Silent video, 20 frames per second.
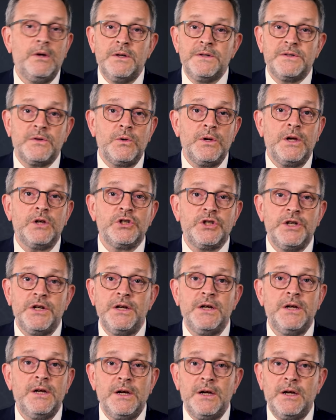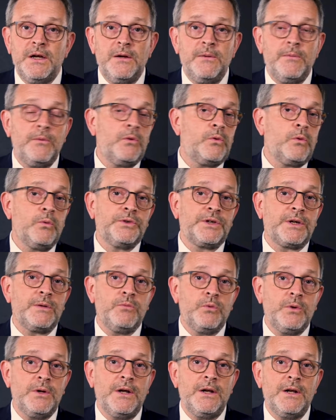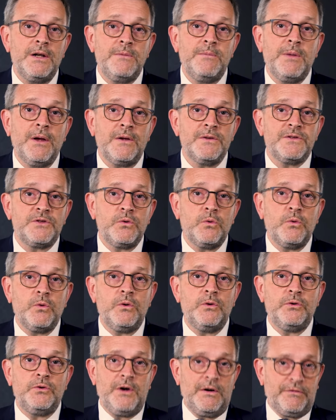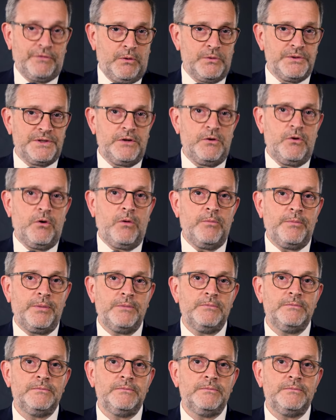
s'engager et contribuer à la libération de la France et de l'Europe.